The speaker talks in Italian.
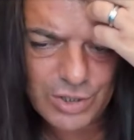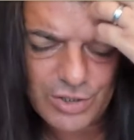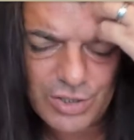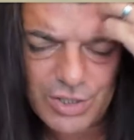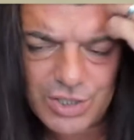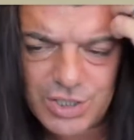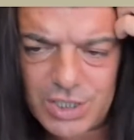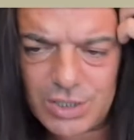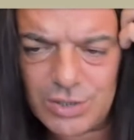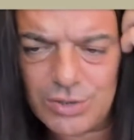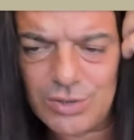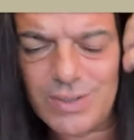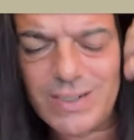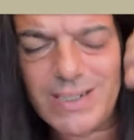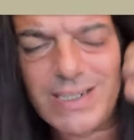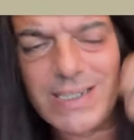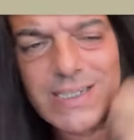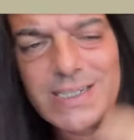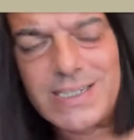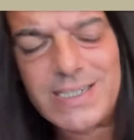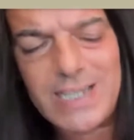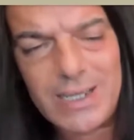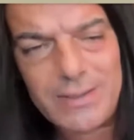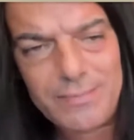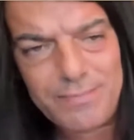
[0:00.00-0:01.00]
dicendo che
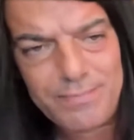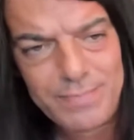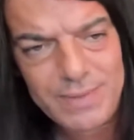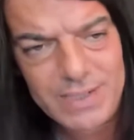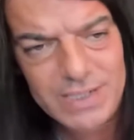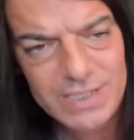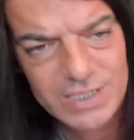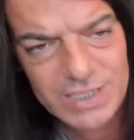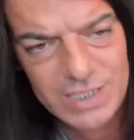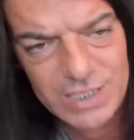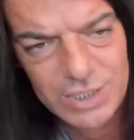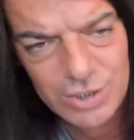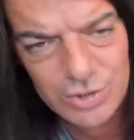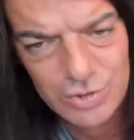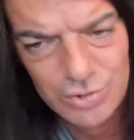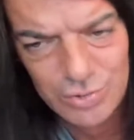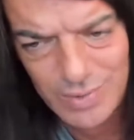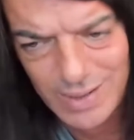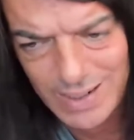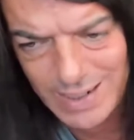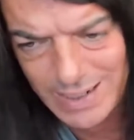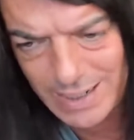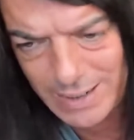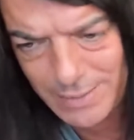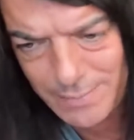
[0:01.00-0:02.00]
sei
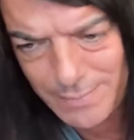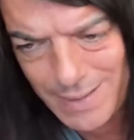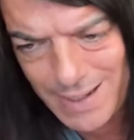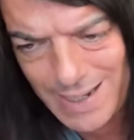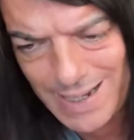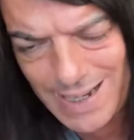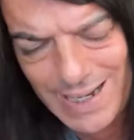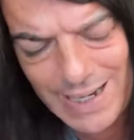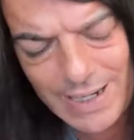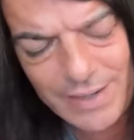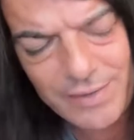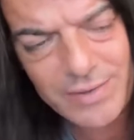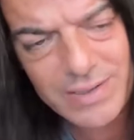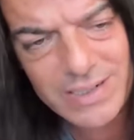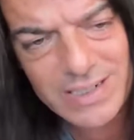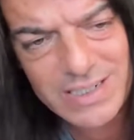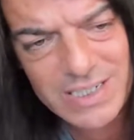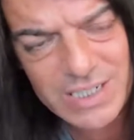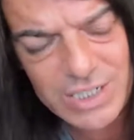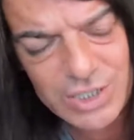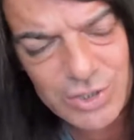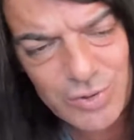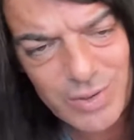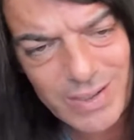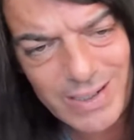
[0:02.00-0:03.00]
bisessuale, ma hai una
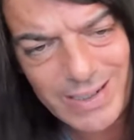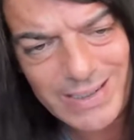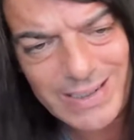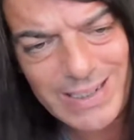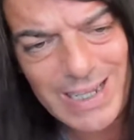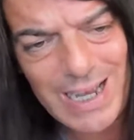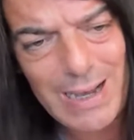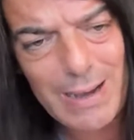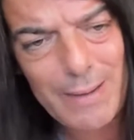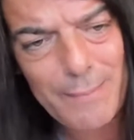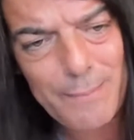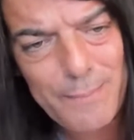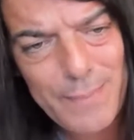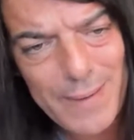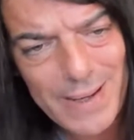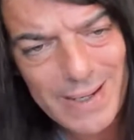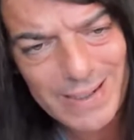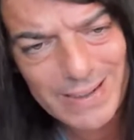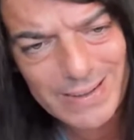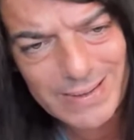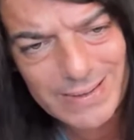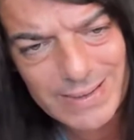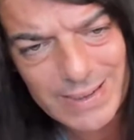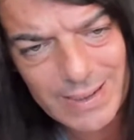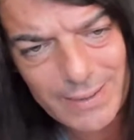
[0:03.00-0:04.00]
sessualità
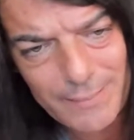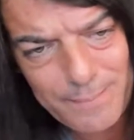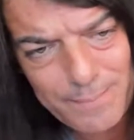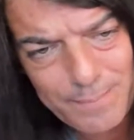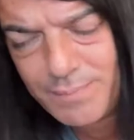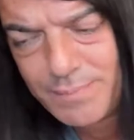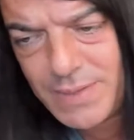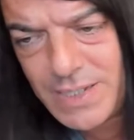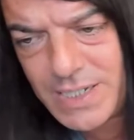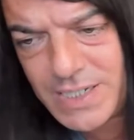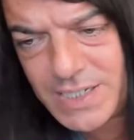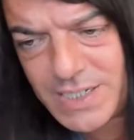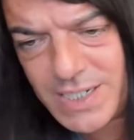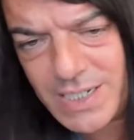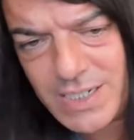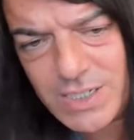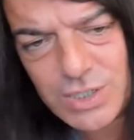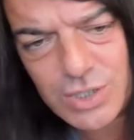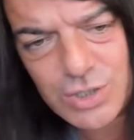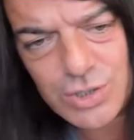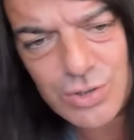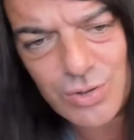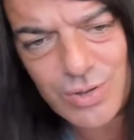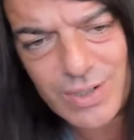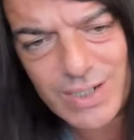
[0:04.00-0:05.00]
aperta, nel
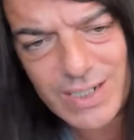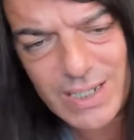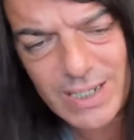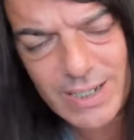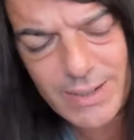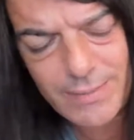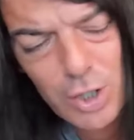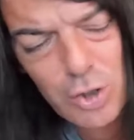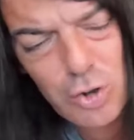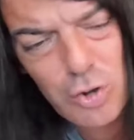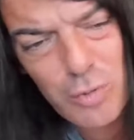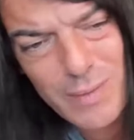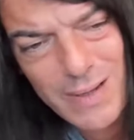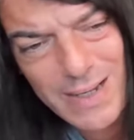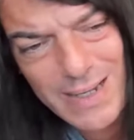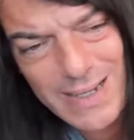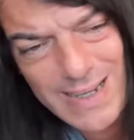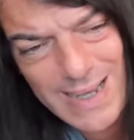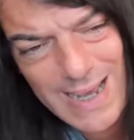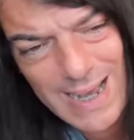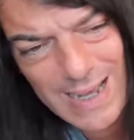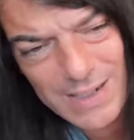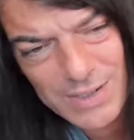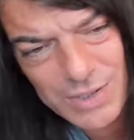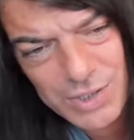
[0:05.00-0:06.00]
senso che come
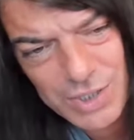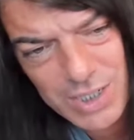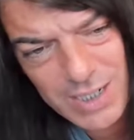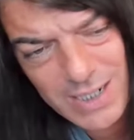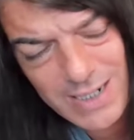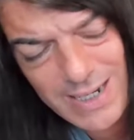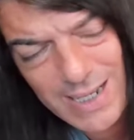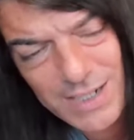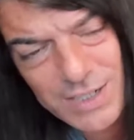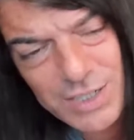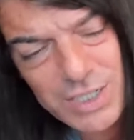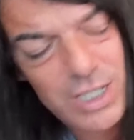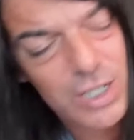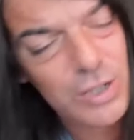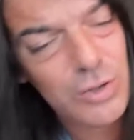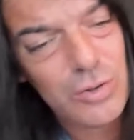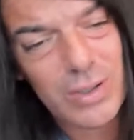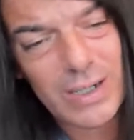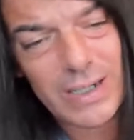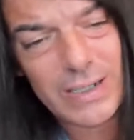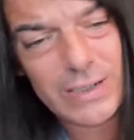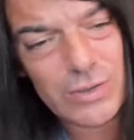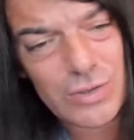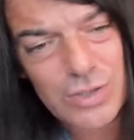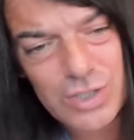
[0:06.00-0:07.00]
gli angeli, gli angeli
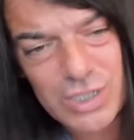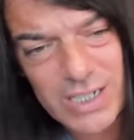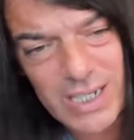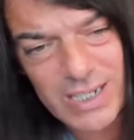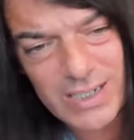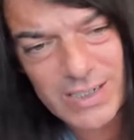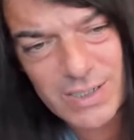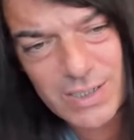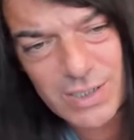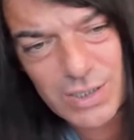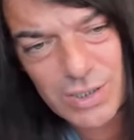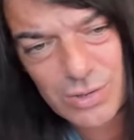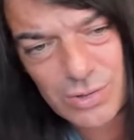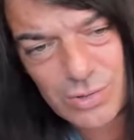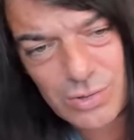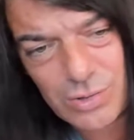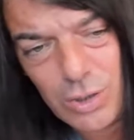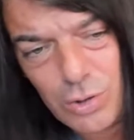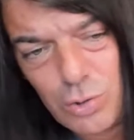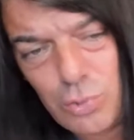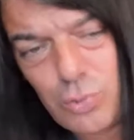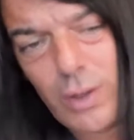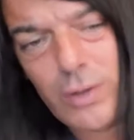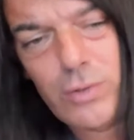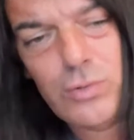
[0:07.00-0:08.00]
non hanno sesso,
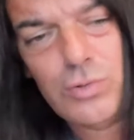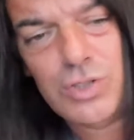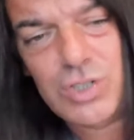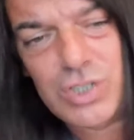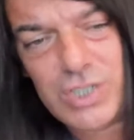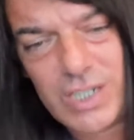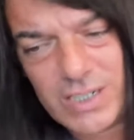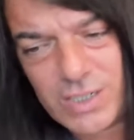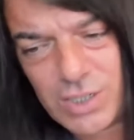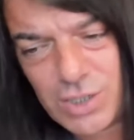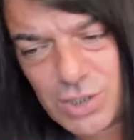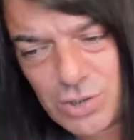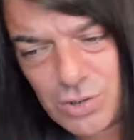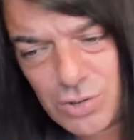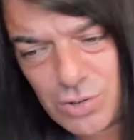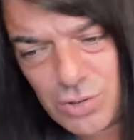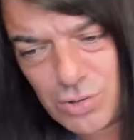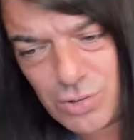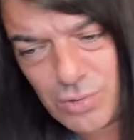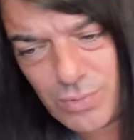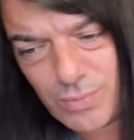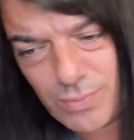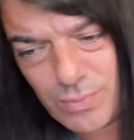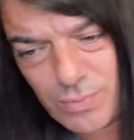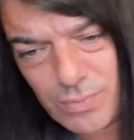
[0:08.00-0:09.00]
tu hai un
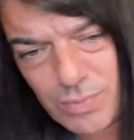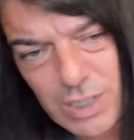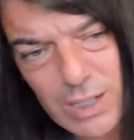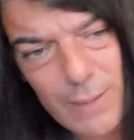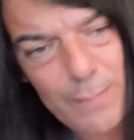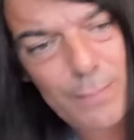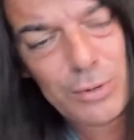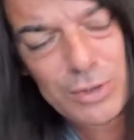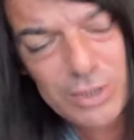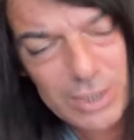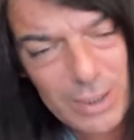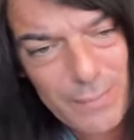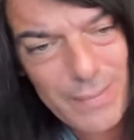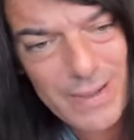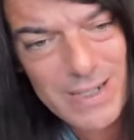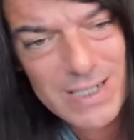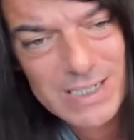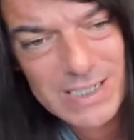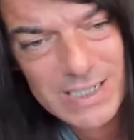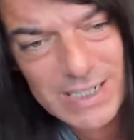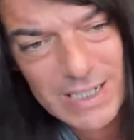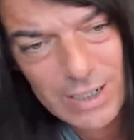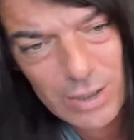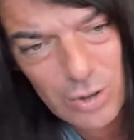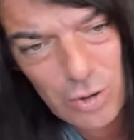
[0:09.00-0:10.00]
sesso che potrebbe
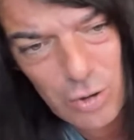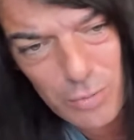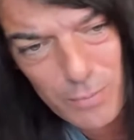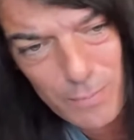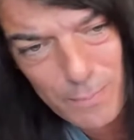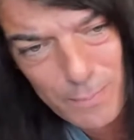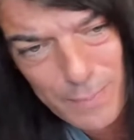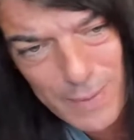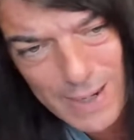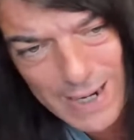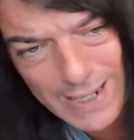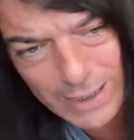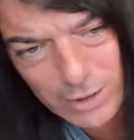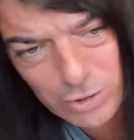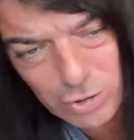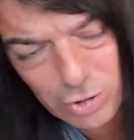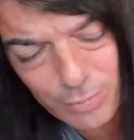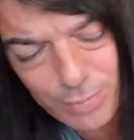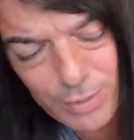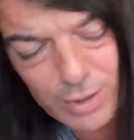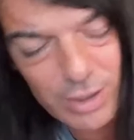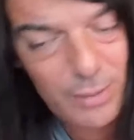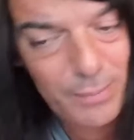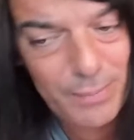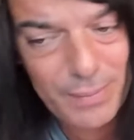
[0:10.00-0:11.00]
essere completo,
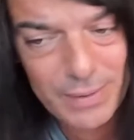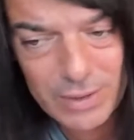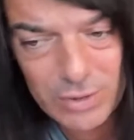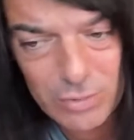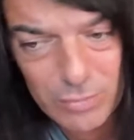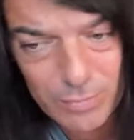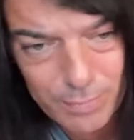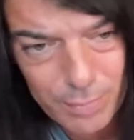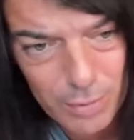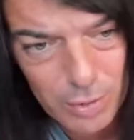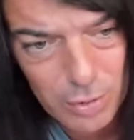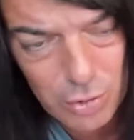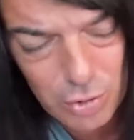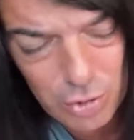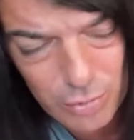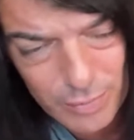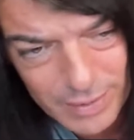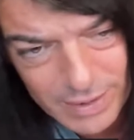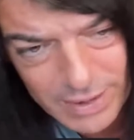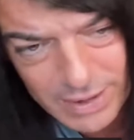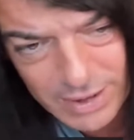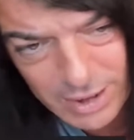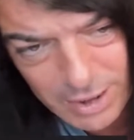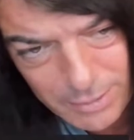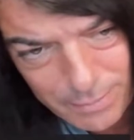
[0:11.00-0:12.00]
poi dipende un po'
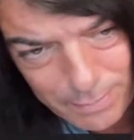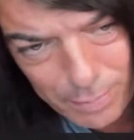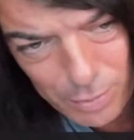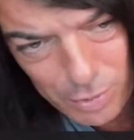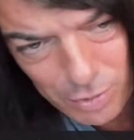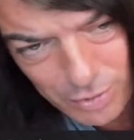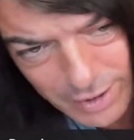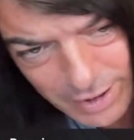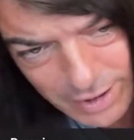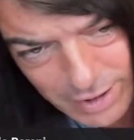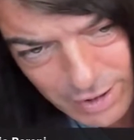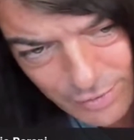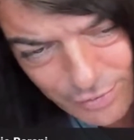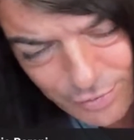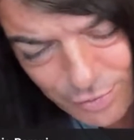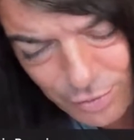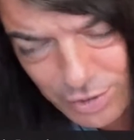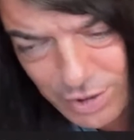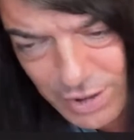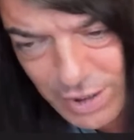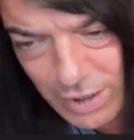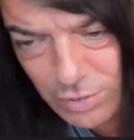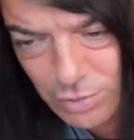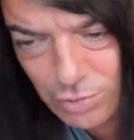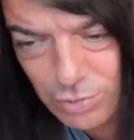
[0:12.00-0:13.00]
come ti poni di
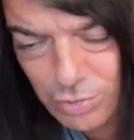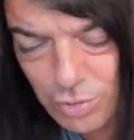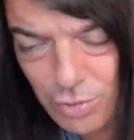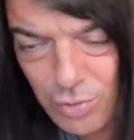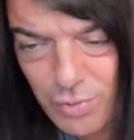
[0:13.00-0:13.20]
fronte a tutto